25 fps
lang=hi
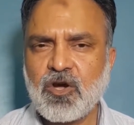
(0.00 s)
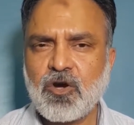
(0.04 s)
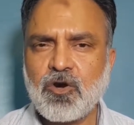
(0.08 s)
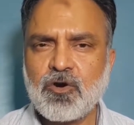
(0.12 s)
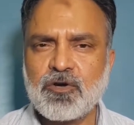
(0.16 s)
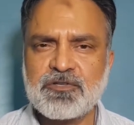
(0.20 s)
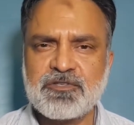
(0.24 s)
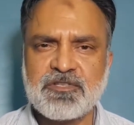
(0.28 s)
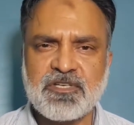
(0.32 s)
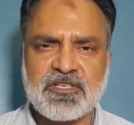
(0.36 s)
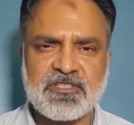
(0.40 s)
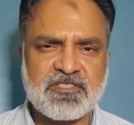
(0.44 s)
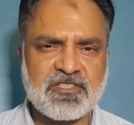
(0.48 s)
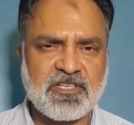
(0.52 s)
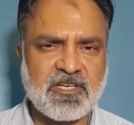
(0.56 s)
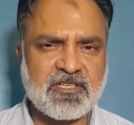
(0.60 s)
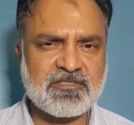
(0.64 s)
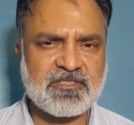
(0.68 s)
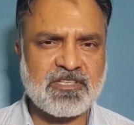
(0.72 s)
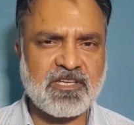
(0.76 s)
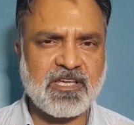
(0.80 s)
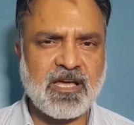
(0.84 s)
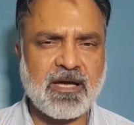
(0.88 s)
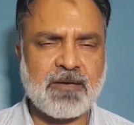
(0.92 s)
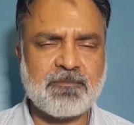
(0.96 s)
और जिस शख्स
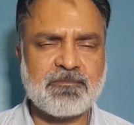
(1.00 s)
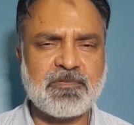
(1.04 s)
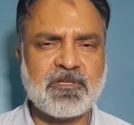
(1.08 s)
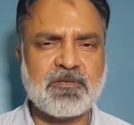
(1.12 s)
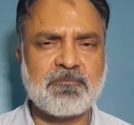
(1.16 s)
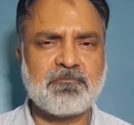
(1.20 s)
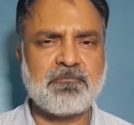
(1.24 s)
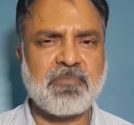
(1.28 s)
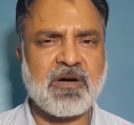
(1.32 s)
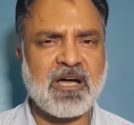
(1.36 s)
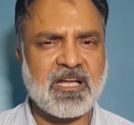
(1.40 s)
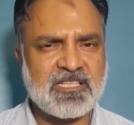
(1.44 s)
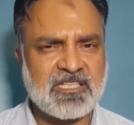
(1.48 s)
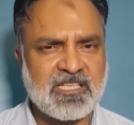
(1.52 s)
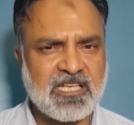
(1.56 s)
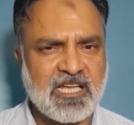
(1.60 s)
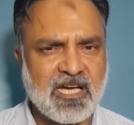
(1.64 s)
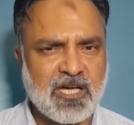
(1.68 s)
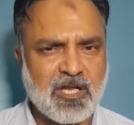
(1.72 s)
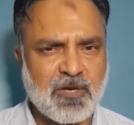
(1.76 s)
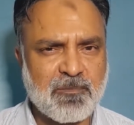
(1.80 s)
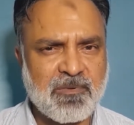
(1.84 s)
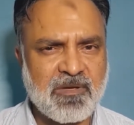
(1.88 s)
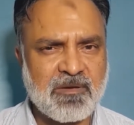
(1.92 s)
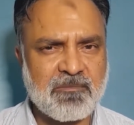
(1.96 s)
की आमदन पाँच
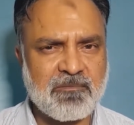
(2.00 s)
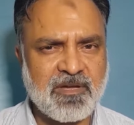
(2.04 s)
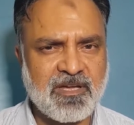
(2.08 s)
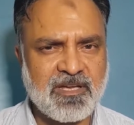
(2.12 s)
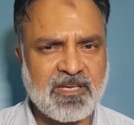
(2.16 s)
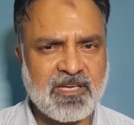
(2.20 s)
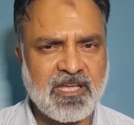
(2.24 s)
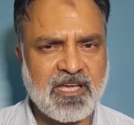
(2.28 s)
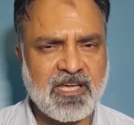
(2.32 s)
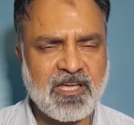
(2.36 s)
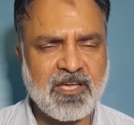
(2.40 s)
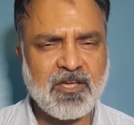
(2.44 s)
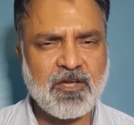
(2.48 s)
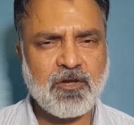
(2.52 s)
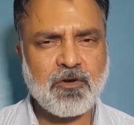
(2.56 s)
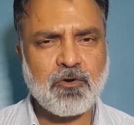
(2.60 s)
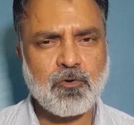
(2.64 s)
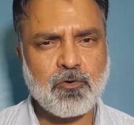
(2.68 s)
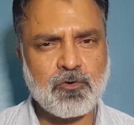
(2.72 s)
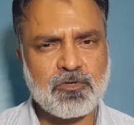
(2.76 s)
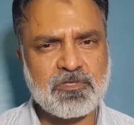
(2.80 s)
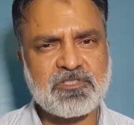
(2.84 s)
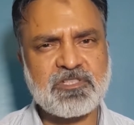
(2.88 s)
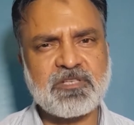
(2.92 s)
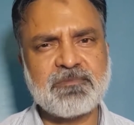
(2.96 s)
लाख रुपया महीना है
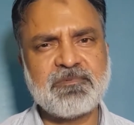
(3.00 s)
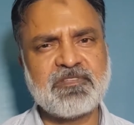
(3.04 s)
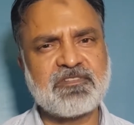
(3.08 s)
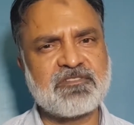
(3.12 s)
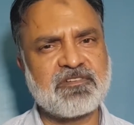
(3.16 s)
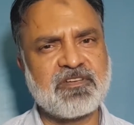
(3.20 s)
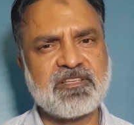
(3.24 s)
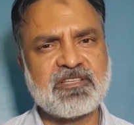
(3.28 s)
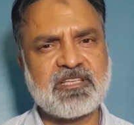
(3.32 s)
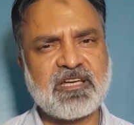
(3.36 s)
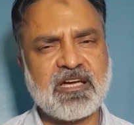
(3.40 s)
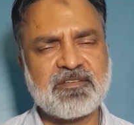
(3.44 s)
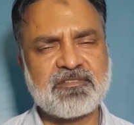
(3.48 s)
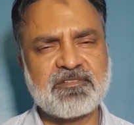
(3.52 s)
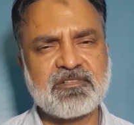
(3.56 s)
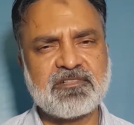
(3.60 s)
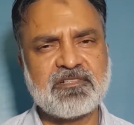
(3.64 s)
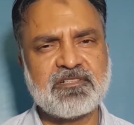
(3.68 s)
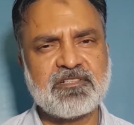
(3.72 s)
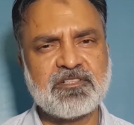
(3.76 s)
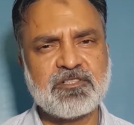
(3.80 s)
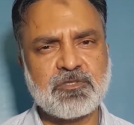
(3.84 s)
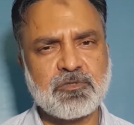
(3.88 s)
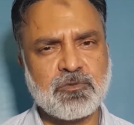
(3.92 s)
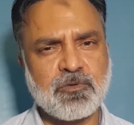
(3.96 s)
उससे भी थ्री थाउजेंड
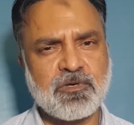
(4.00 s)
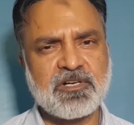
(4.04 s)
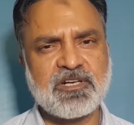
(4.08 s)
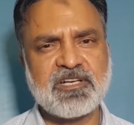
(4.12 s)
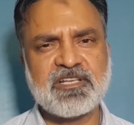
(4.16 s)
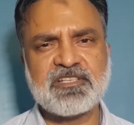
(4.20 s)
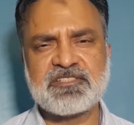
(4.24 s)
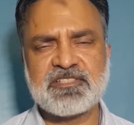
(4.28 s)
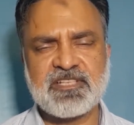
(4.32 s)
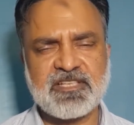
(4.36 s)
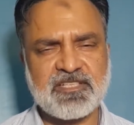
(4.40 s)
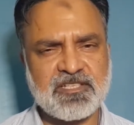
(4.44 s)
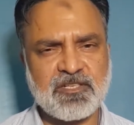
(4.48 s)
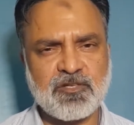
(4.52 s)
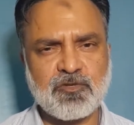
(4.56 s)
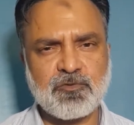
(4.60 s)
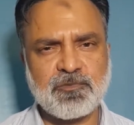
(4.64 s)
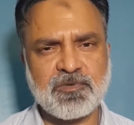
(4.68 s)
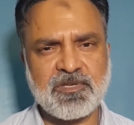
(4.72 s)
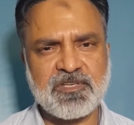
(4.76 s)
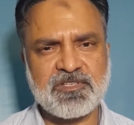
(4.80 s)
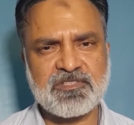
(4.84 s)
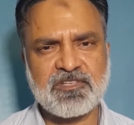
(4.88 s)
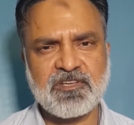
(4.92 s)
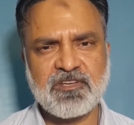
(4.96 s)
टू हंड्रेड एंड सिक्सटी
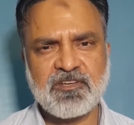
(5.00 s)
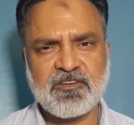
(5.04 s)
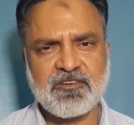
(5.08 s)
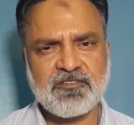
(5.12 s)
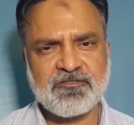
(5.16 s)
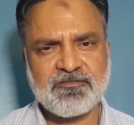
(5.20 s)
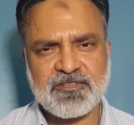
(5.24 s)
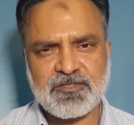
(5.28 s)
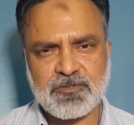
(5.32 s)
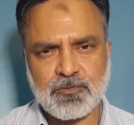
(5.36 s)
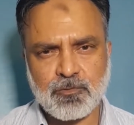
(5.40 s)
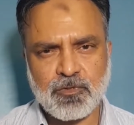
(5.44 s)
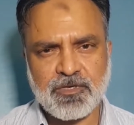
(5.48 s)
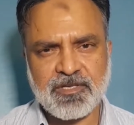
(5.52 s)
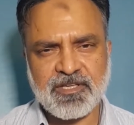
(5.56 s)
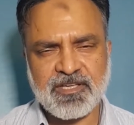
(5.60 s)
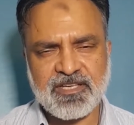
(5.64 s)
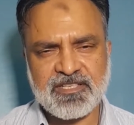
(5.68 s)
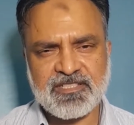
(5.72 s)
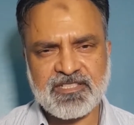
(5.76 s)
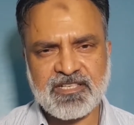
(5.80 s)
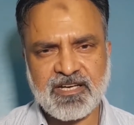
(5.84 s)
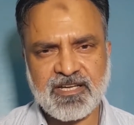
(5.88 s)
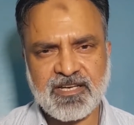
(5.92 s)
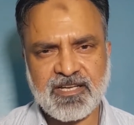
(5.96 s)
रुपीज़ वसूल किए
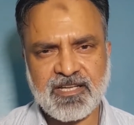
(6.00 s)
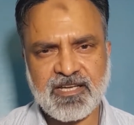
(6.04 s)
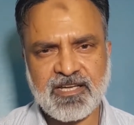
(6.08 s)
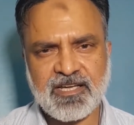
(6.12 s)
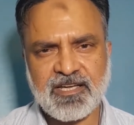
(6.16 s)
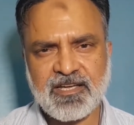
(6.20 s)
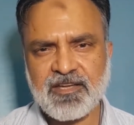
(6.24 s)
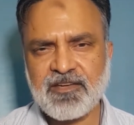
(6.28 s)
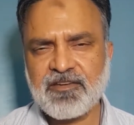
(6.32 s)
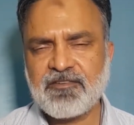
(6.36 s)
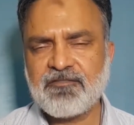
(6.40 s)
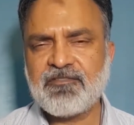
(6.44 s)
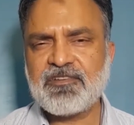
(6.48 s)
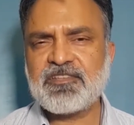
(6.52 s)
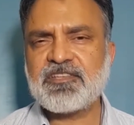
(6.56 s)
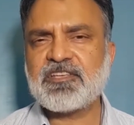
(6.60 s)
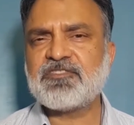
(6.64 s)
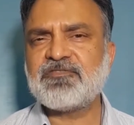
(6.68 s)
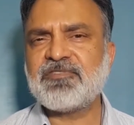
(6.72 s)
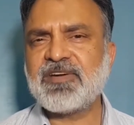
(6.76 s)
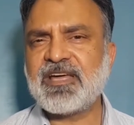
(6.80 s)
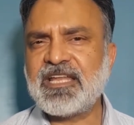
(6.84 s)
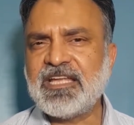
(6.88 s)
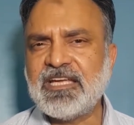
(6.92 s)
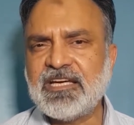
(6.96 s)
जा रहे हैं विच
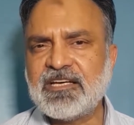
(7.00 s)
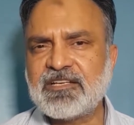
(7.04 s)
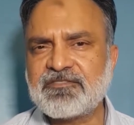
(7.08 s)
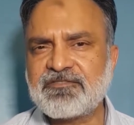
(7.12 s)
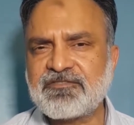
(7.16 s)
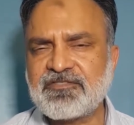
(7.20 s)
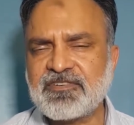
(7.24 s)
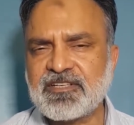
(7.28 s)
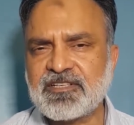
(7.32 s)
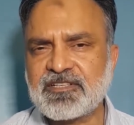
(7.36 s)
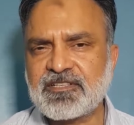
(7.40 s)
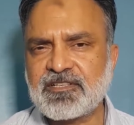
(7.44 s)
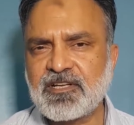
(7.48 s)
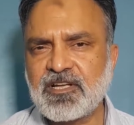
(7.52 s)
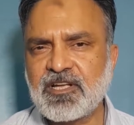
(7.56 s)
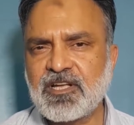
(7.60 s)
इज़ वेरी अनफेयर